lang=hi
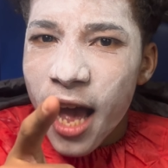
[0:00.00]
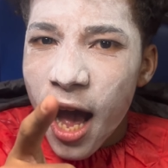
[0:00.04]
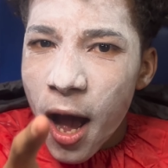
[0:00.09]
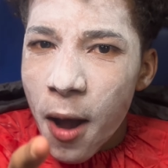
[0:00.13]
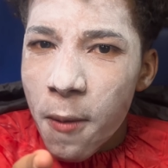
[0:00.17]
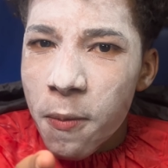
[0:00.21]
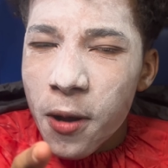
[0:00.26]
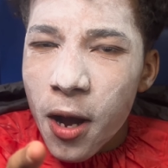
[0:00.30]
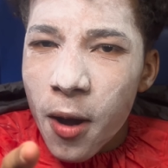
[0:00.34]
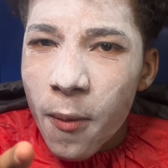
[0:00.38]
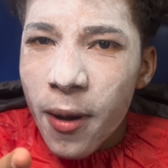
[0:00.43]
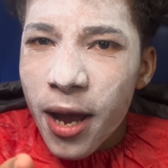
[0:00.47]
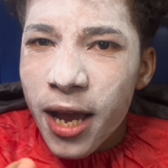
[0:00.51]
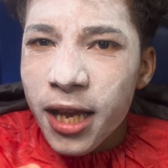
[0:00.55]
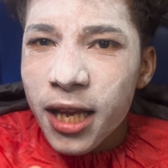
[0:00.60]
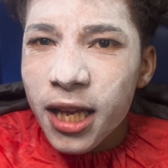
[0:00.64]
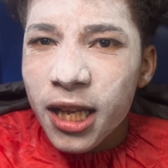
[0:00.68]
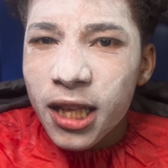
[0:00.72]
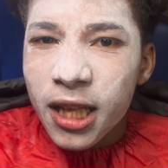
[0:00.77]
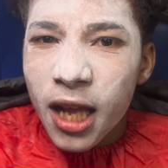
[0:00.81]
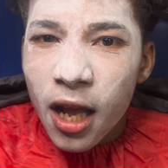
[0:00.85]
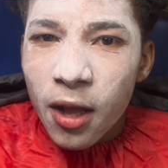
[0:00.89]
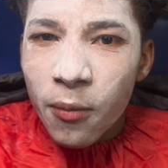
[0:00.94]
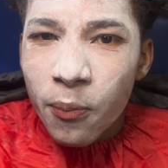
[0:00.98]
आपका भाई के
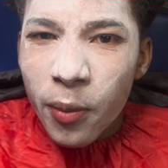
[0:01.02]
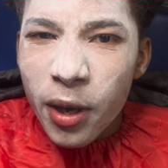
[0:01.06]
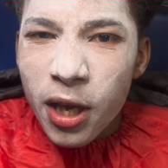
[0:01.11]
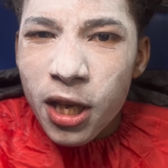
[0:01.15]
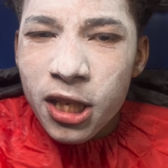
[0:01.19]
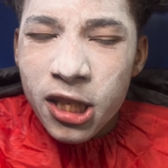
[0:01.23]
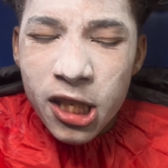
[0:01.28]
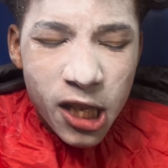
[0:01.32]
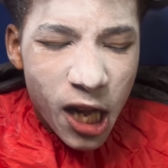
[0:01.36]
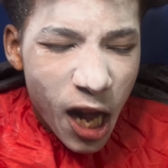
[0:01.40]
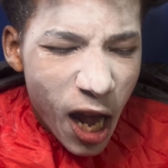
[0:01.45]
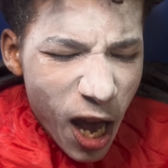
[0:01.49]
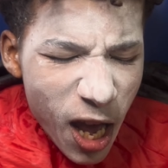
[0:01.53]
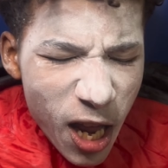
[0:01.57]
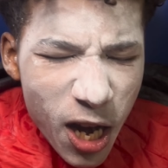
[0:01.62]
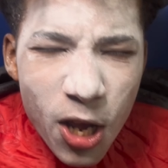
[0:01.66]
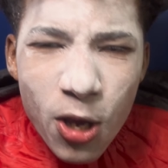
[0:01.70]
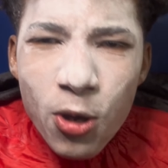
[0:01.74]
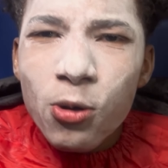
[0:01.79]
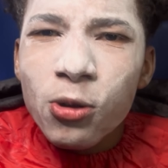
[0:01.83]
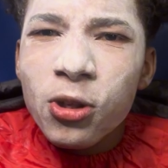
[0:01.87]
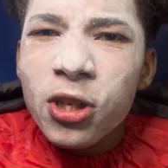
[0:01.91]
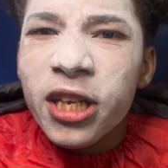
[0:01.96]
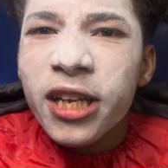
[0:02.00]
साथ भाई सारे
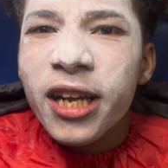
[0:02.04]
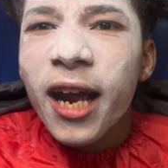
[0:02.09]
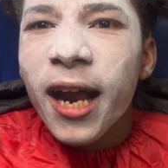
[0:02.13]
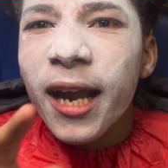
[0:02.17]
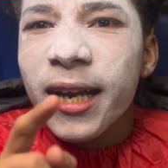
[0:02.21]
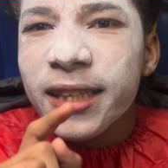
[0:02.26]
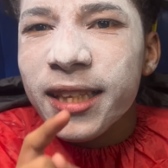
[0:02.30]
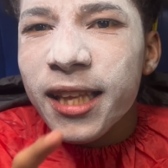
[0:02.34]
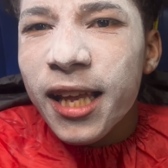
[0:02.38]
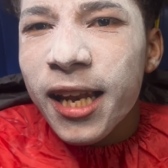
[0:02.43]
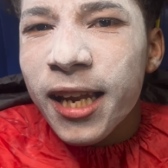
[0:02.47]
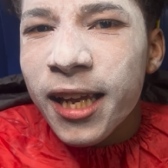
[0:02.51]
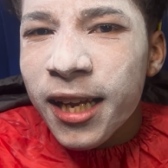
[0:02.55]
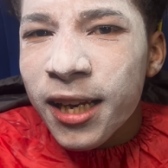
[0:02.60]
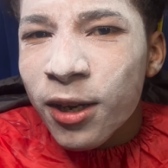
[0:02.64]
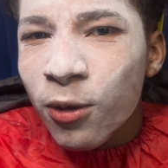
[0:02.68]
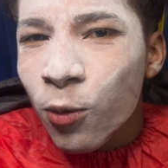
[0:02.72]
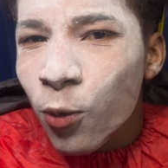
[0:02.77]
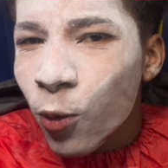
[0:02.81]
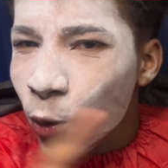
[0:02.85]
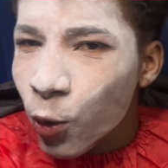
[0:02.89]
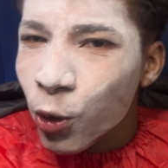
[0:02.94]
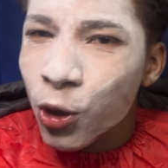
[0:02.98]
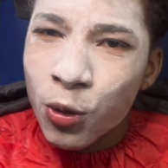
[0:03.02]
यूसी काटते लेकिन
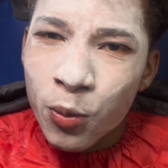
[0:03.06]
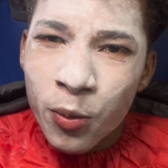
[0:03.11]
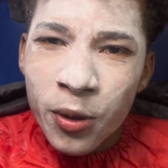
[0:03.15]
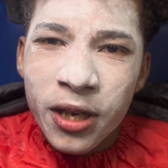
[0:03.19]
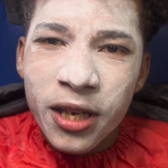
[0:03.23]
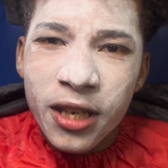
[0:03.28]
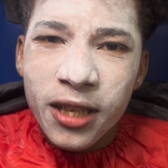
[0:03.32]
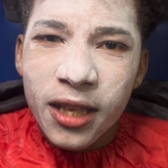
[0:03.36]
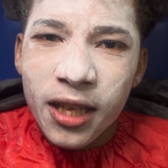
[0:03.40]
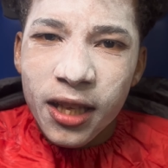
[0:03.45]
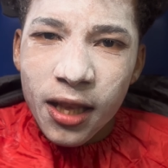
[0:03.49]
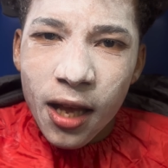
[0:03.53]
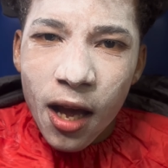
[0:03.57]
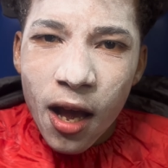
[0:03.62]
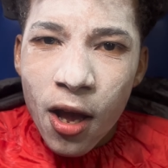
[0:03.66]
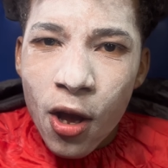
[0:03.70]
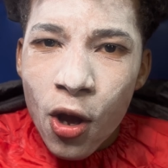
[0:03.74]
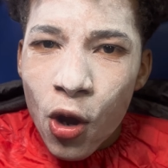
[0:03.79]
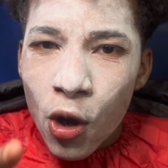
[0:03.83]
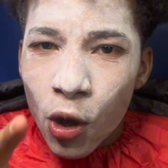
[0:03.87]
कुछ भी नहीं देता